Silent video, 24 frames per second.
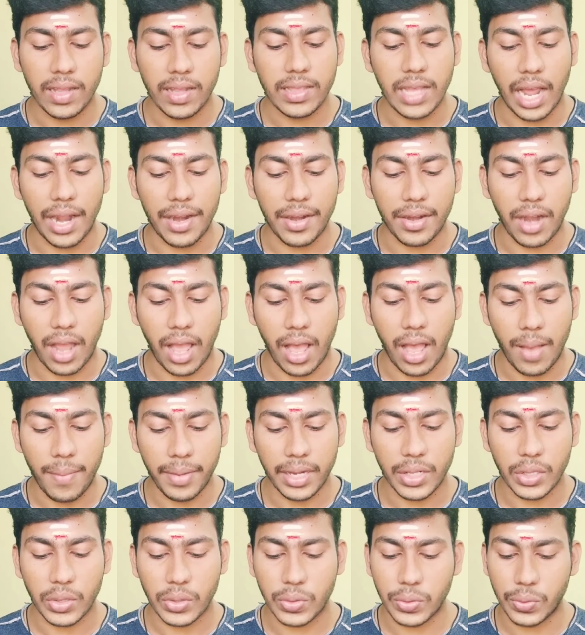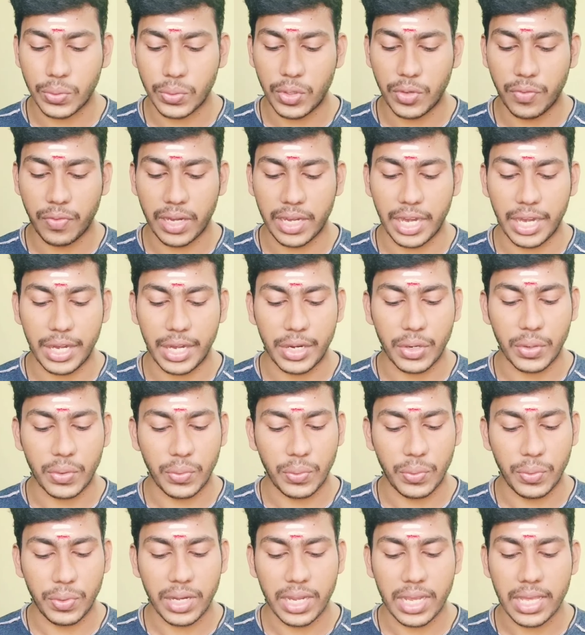தான் ராமனின் தூதுவன் என்று
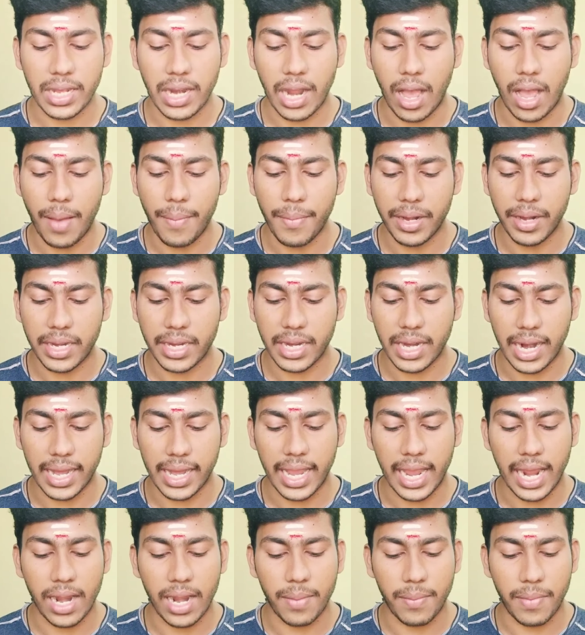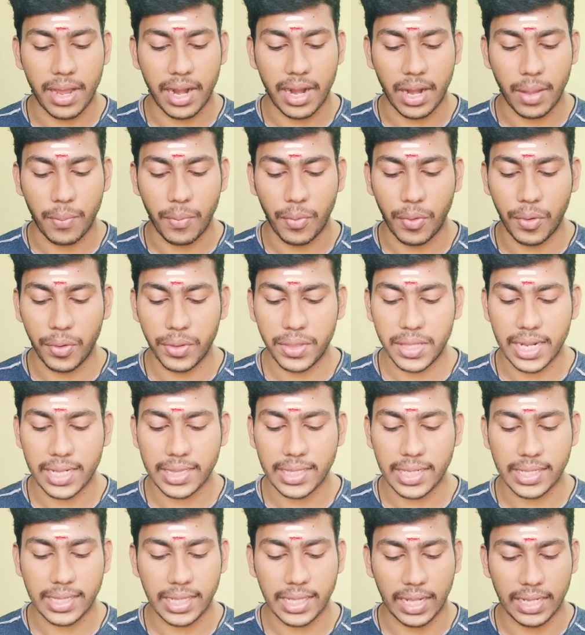கூறி ராமனின் அடையாளமான
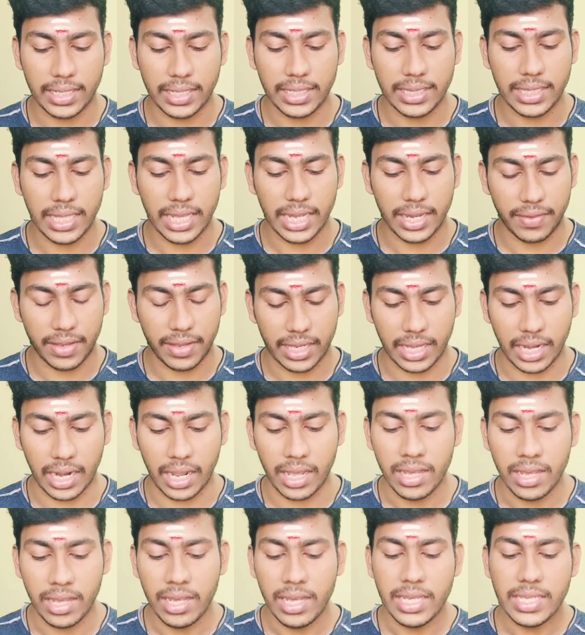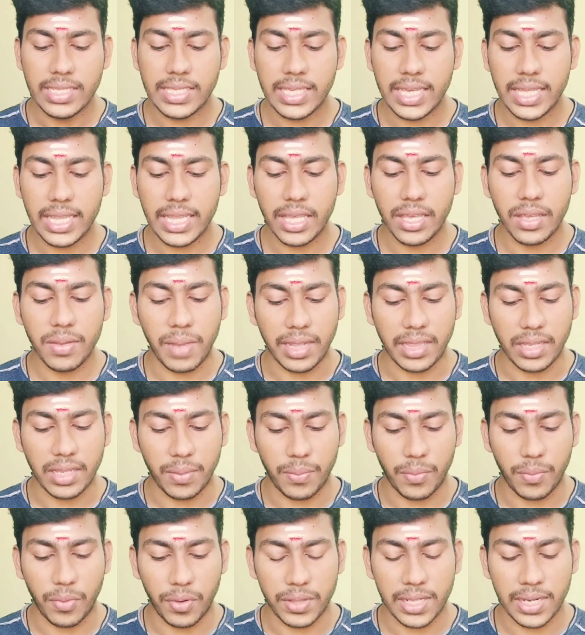மோதிரத்தை தந்து தெரிவிக்கிறார் சீதையும் அந்த
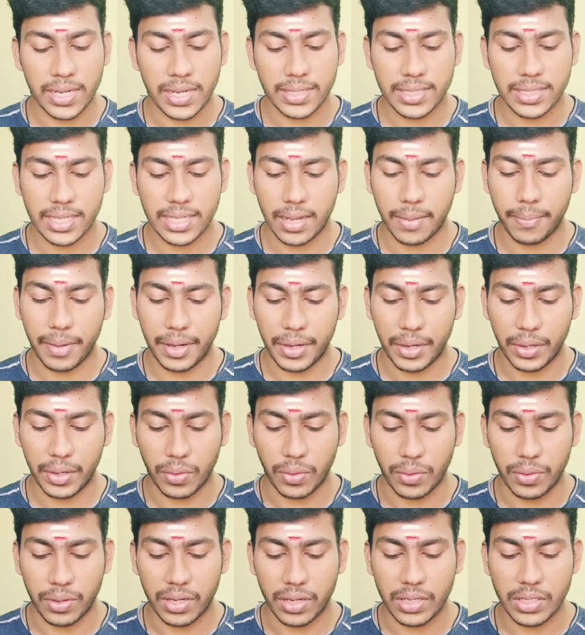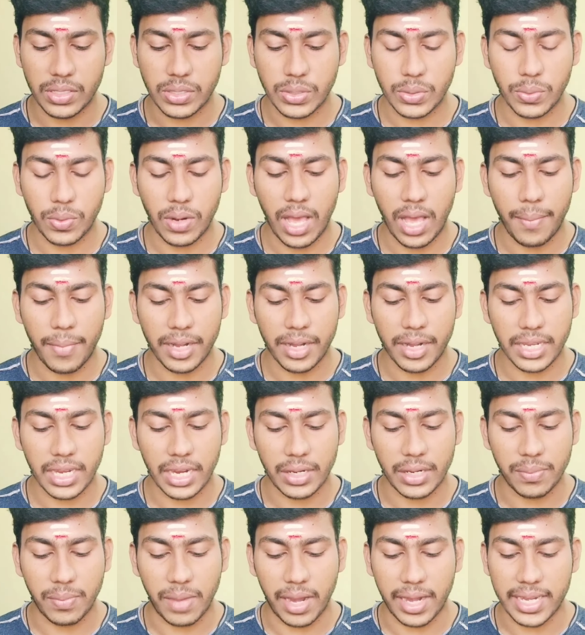மோதிரத்தினை பெற்றுக்கொண்டு சூடாமணி
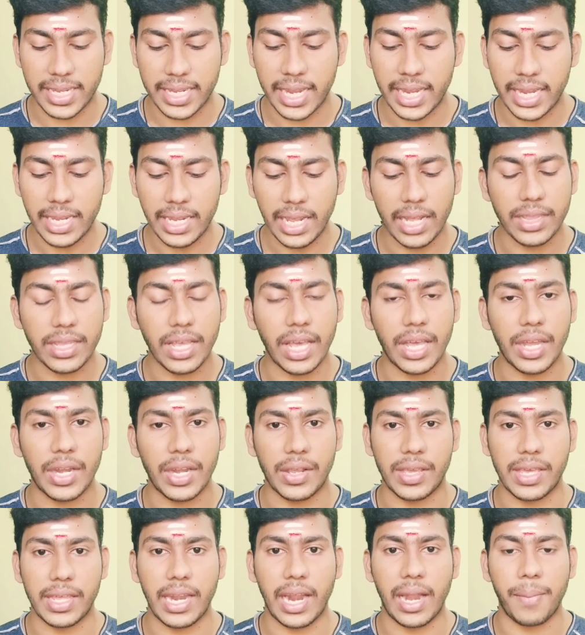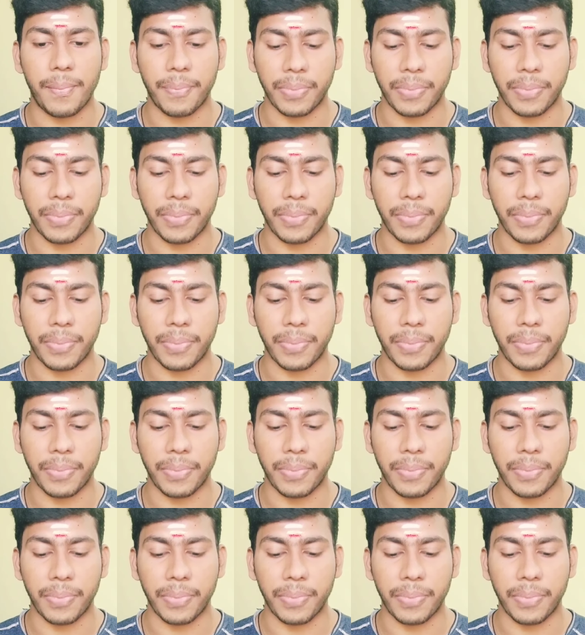எனும் அணியை தருகிறான்